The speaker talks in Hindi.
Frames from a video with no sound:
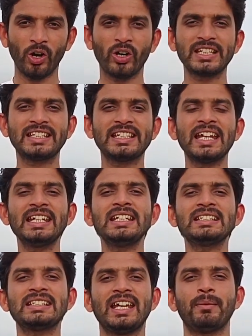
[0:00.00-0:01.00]
और
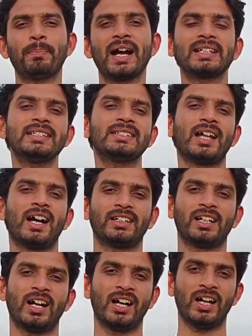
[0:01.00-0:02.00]
यहीं से
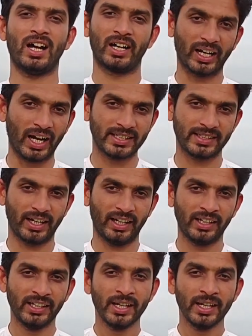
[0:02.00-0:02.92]
पाकिस्तान का आगाज़ है